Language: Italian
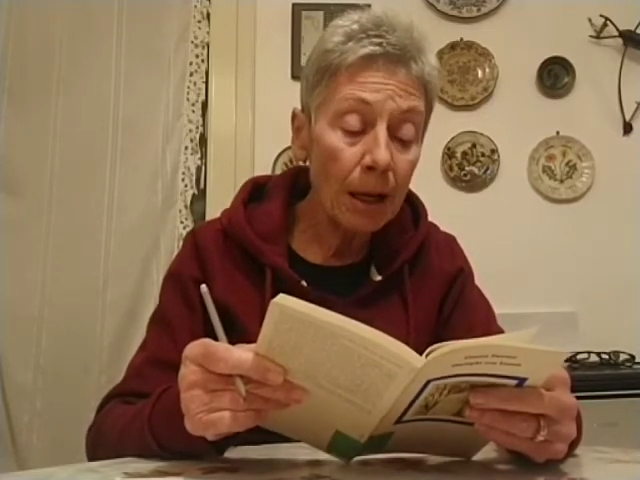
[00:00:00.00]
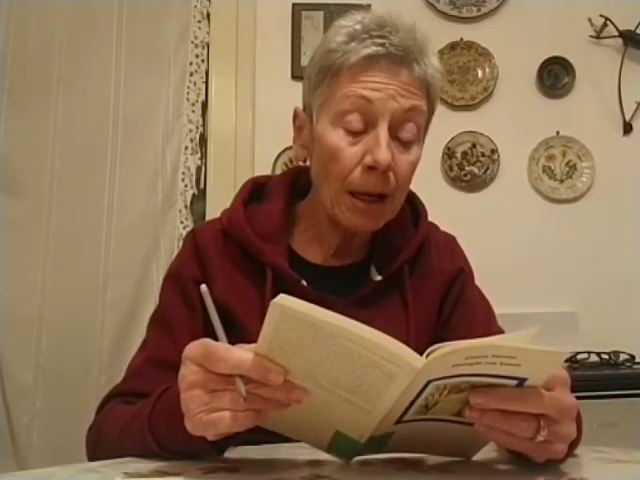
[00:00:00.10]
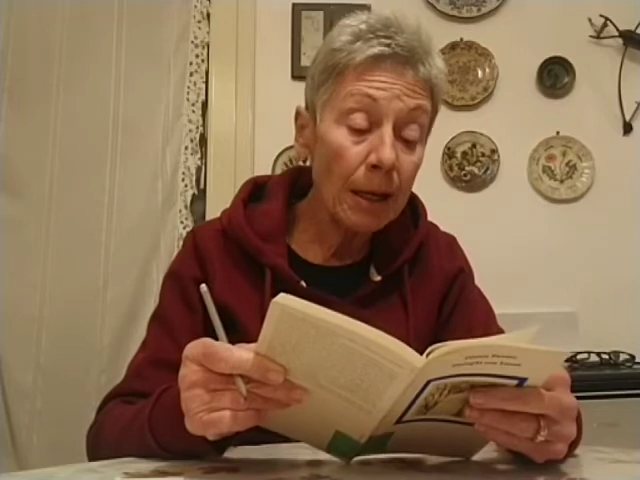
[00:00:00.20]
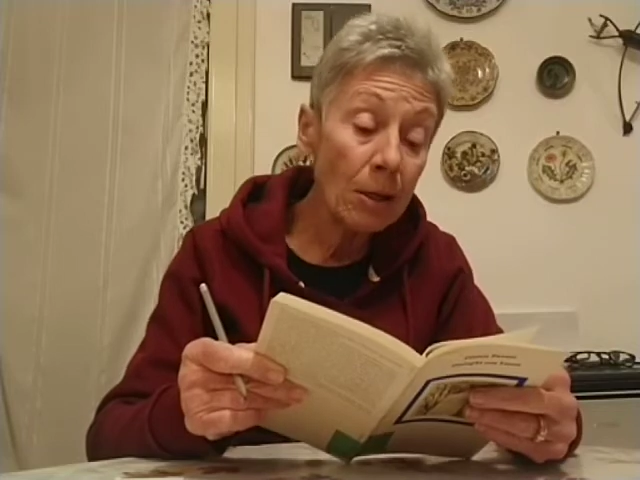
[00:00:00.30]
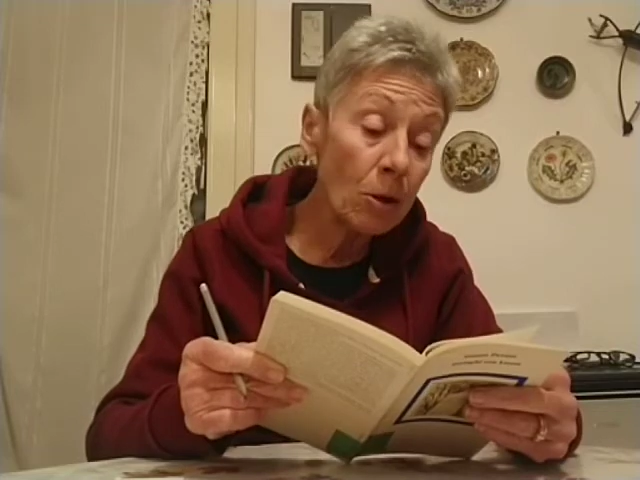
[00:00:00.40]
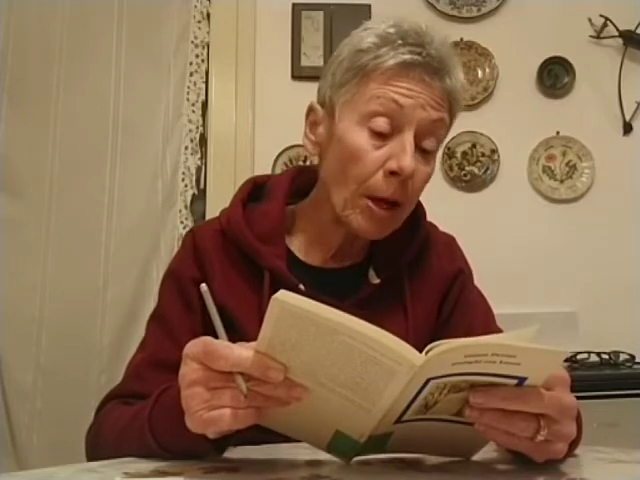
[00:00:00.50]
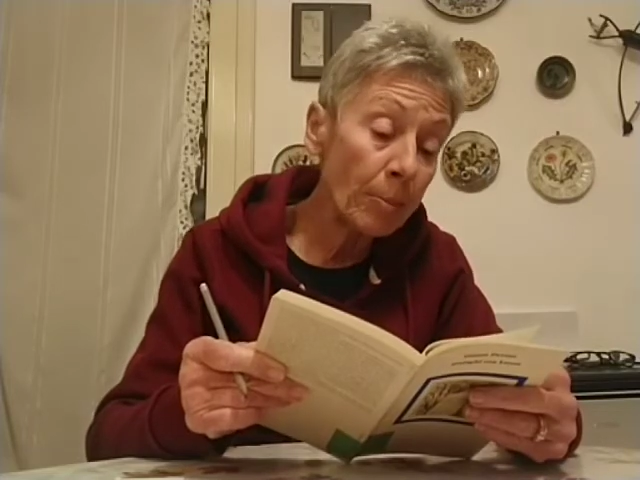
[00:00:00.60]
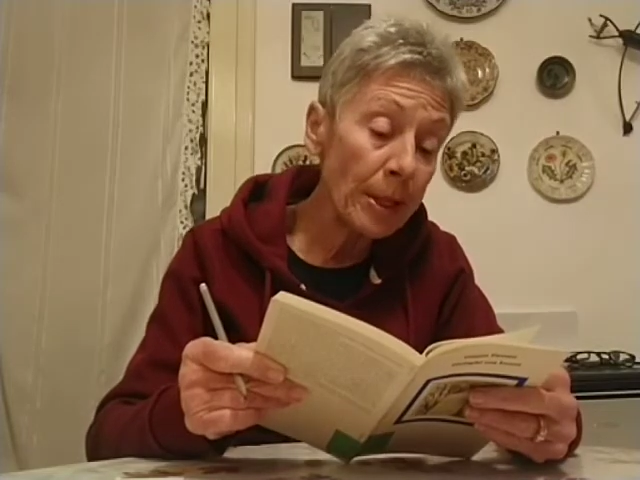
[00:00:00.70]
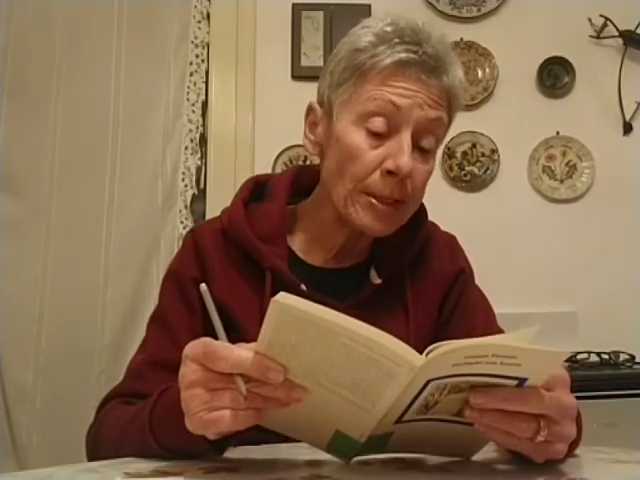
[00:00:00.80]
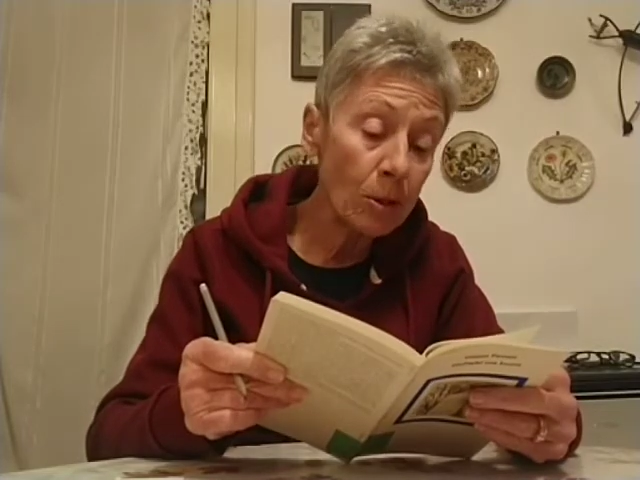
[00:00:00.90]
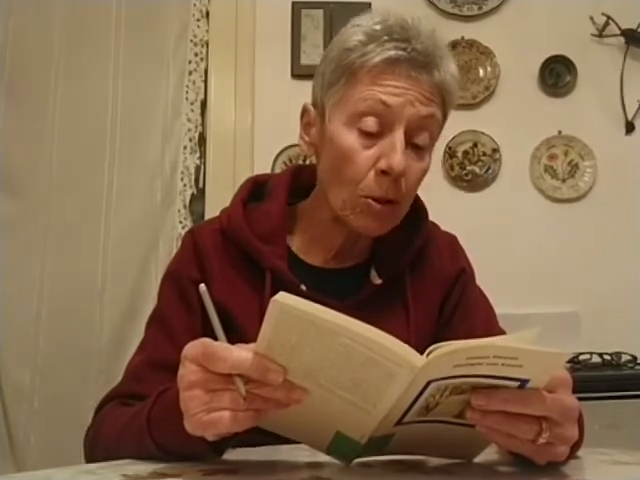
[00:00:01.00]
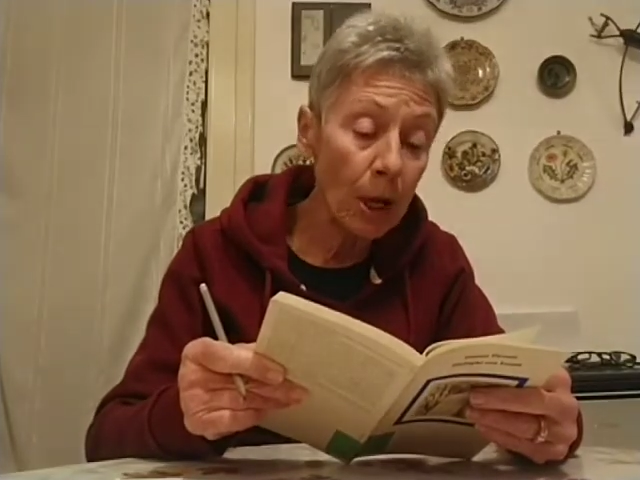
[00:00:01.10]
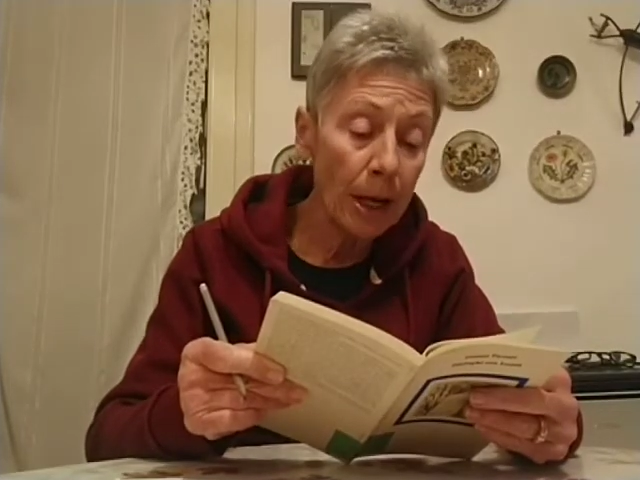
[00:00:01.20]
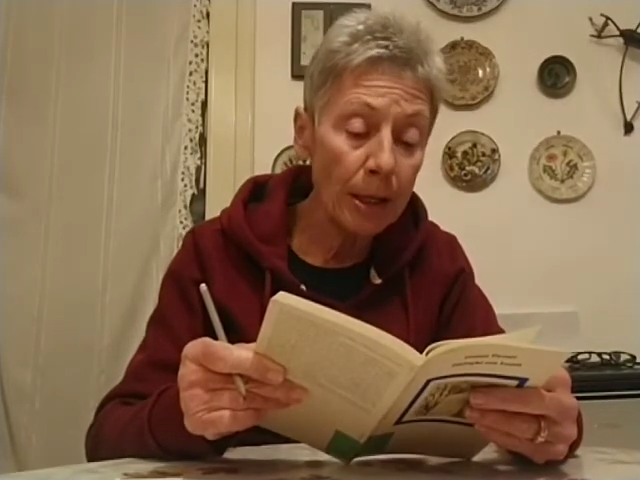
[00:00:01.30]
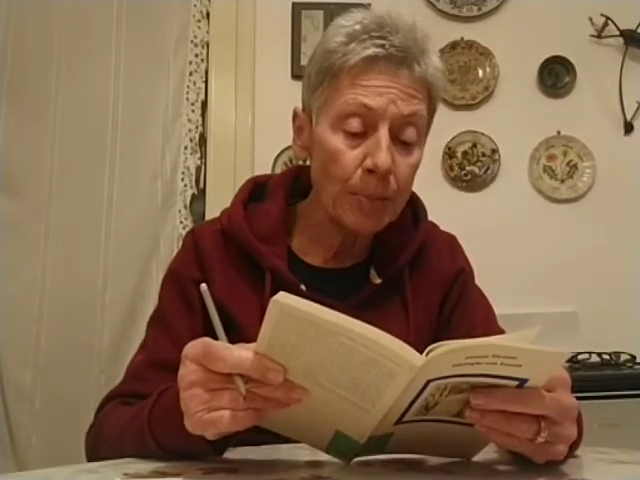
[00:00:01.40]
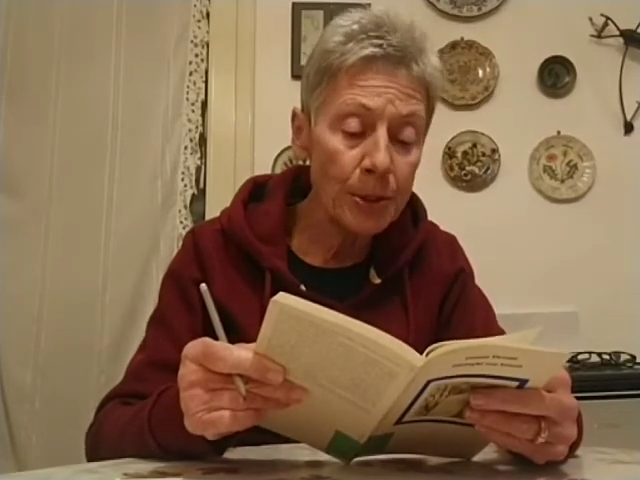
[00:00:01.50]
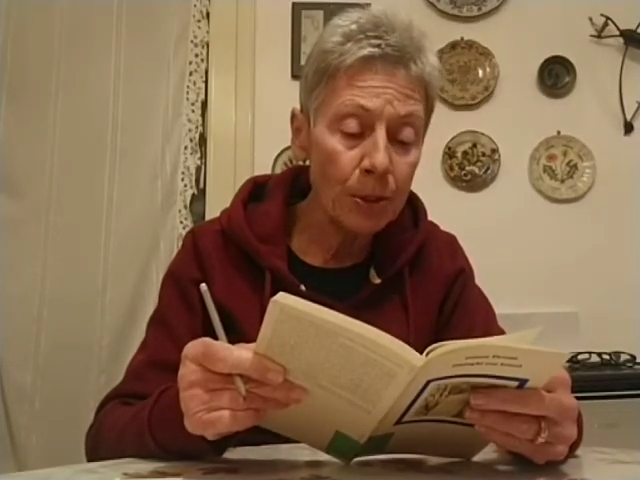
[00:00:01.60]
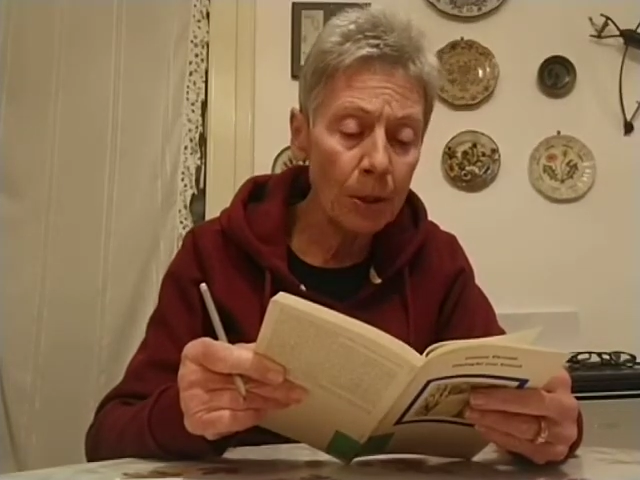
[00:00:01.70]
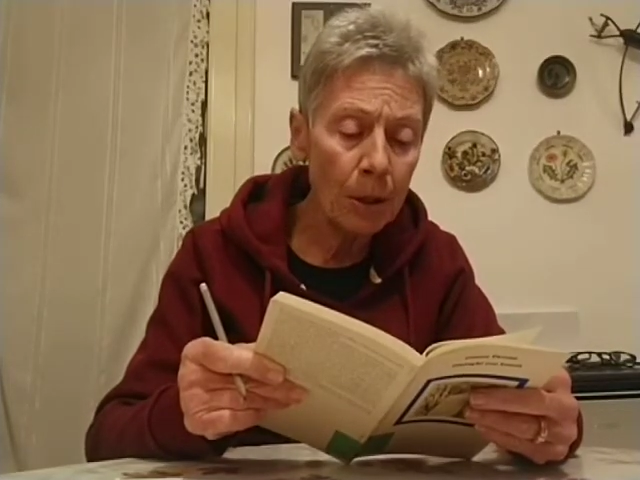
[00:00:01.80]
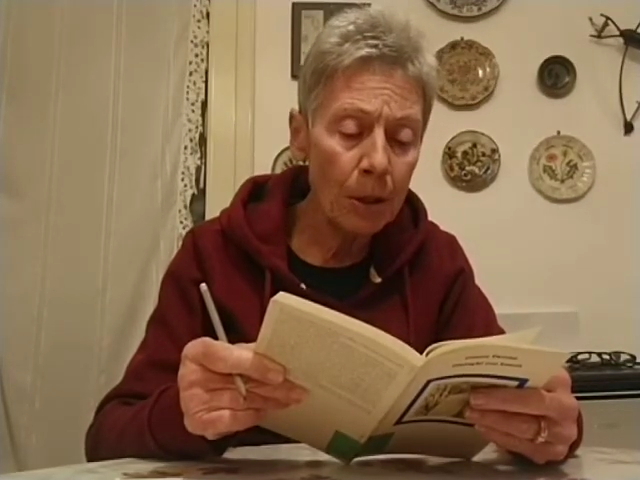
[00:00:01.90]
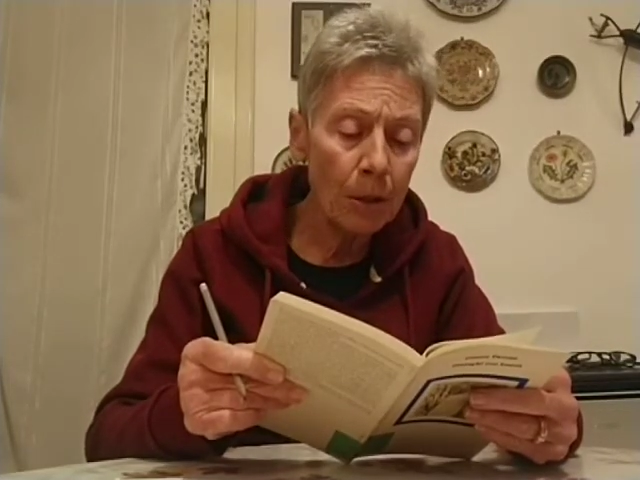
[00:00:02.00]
Io capisco, Calipso,